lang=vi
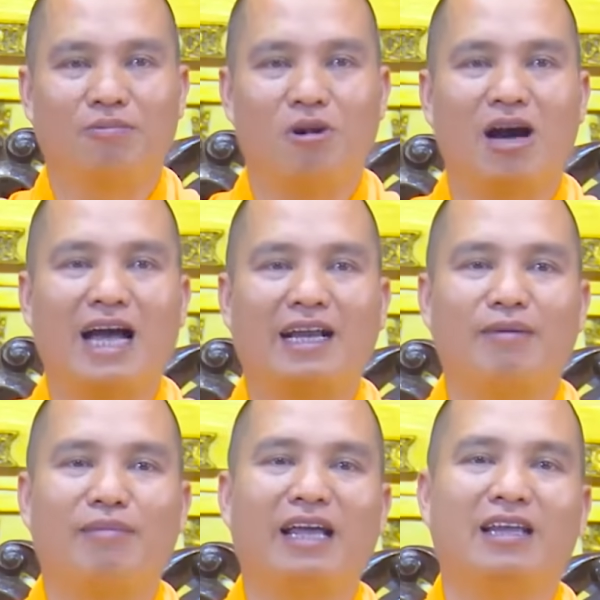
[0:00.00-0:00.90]
bỏ ác
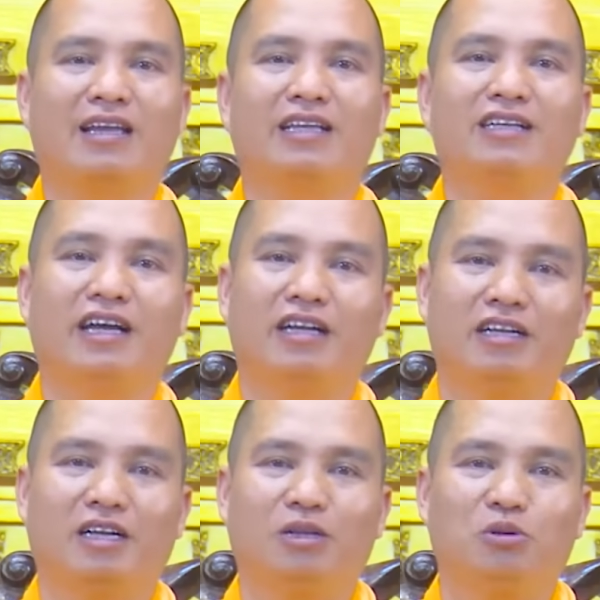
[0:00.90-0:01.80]
làm lành, lấy giữ hành
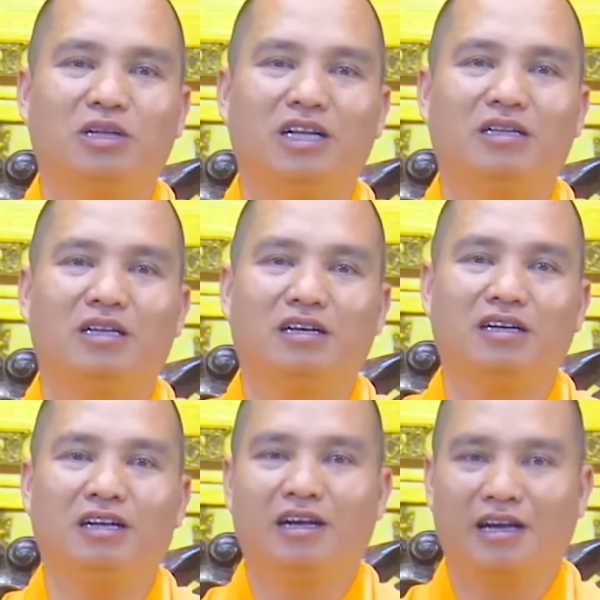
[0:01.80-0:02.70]
thiện, tu nhân tích
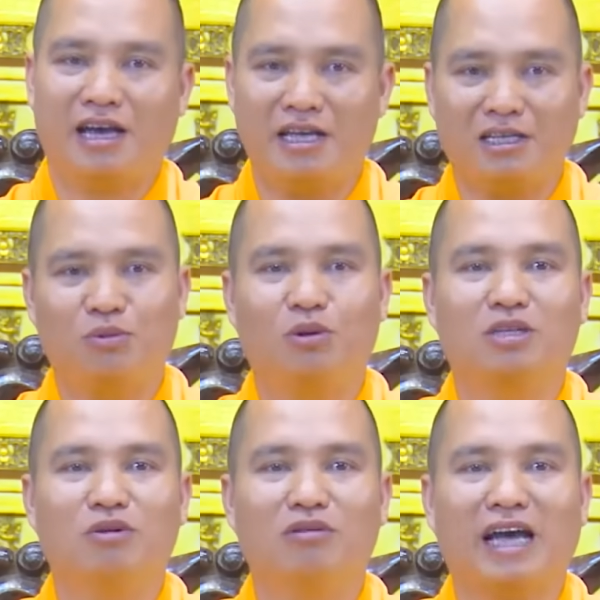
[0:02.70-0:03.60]
đức. Ngay trong cuộc
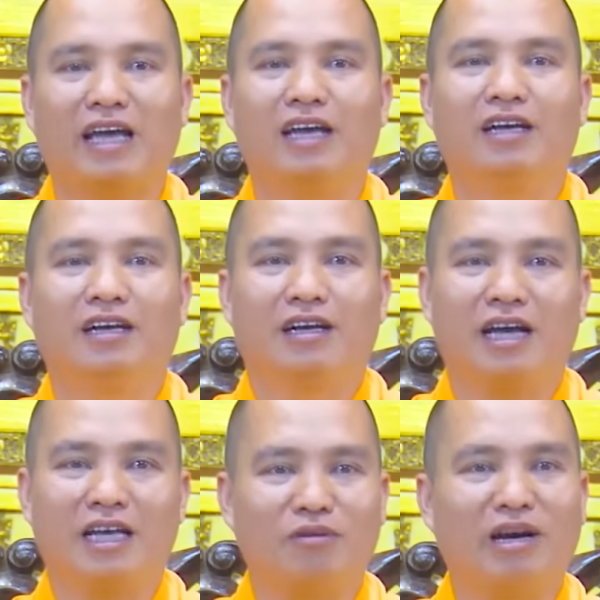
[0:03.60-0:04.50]
sống này,
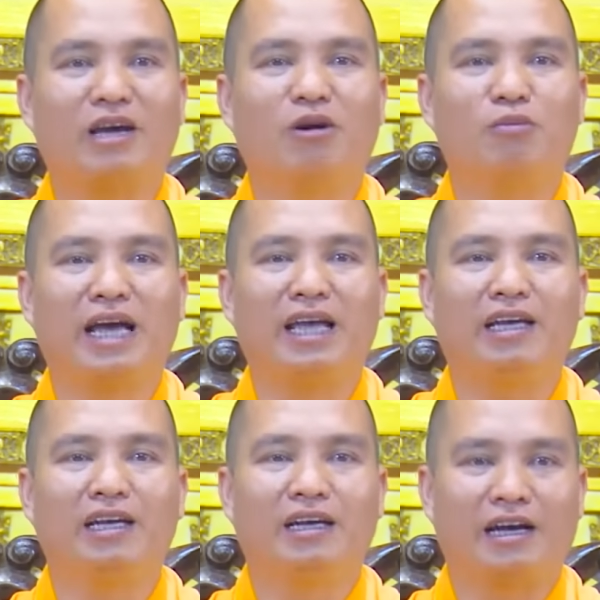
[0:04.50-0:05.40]
ngay trong ngày hôm
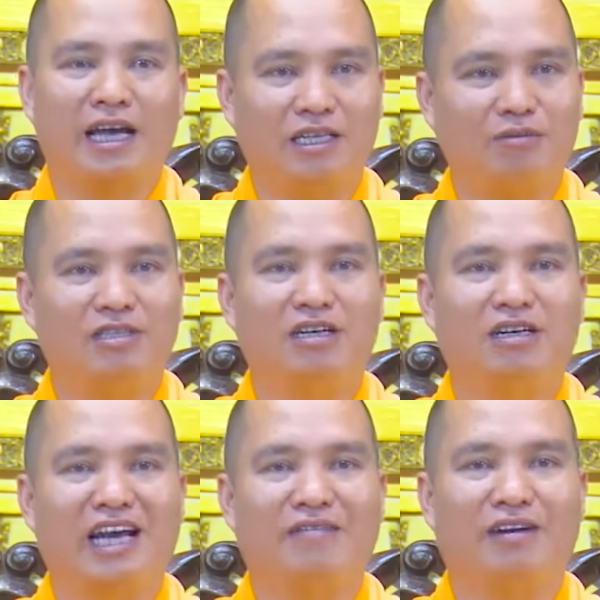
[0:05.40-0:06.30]
nay, ngay trong giờ
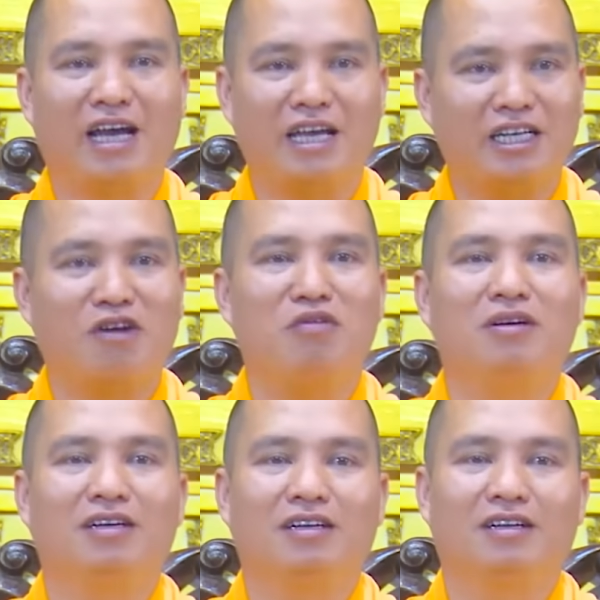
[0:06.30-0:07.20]
này, và ngay trong
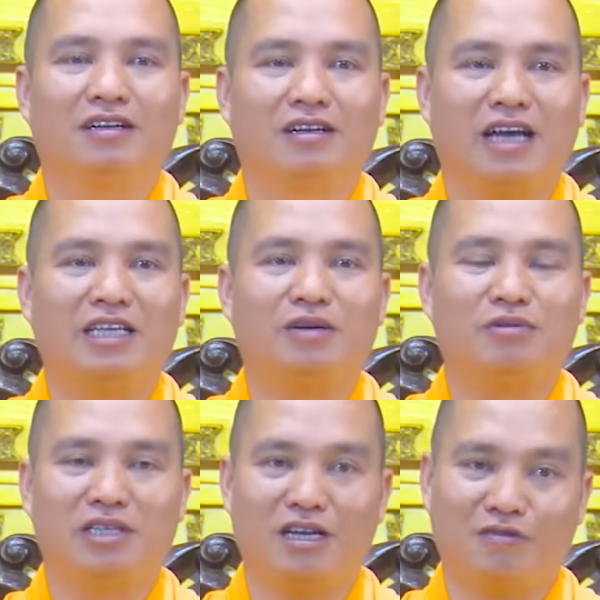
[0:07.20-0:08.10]
ngay
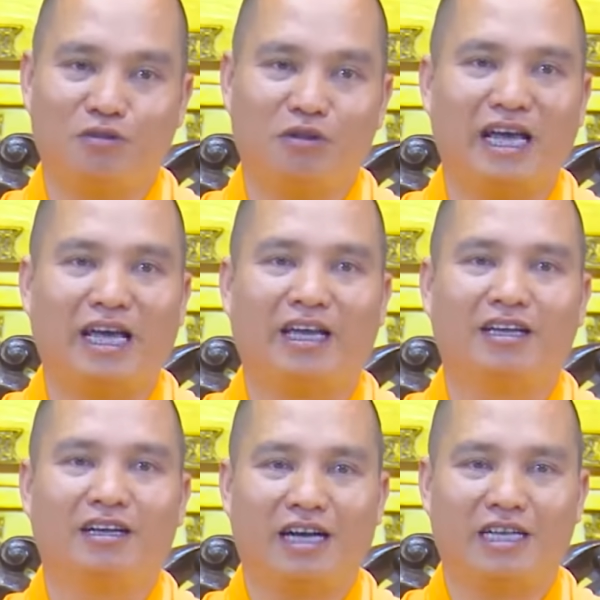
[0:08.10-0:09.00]
trong giây phút này,
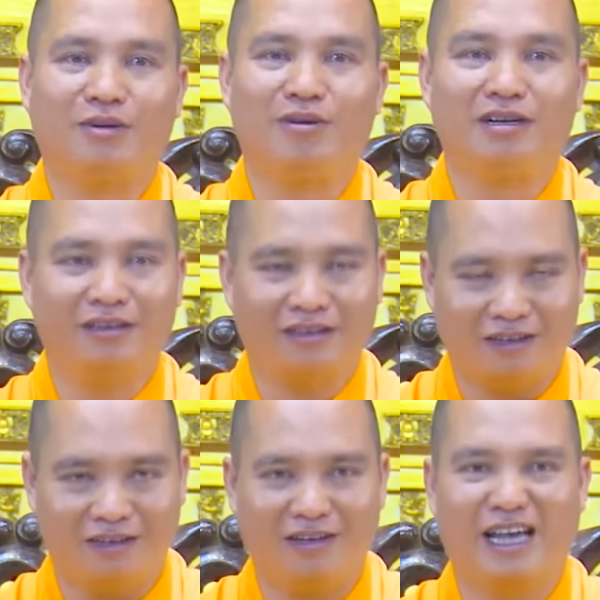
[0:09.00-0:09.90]
ngay trong hơi
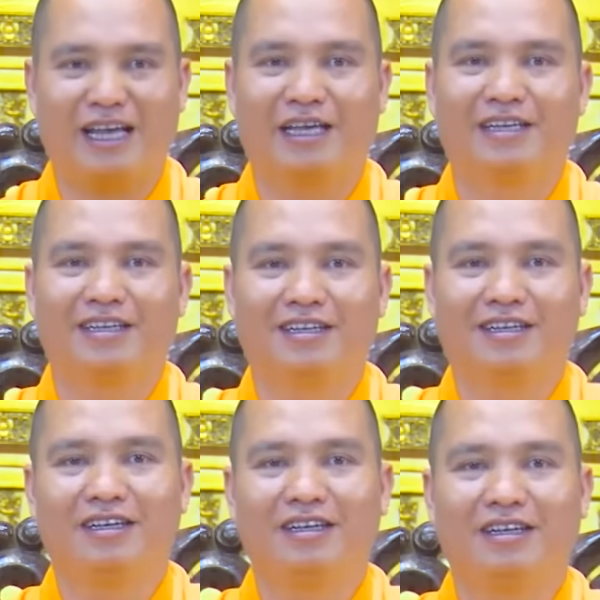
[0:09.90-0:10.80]
thở này.
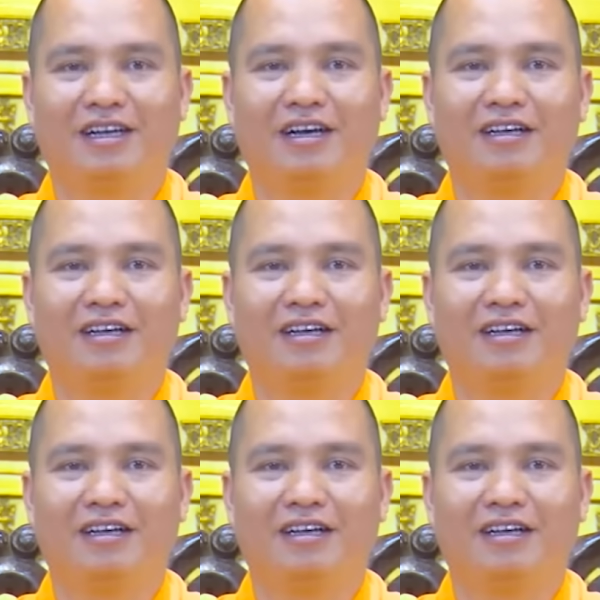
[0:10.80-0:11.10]
Đó,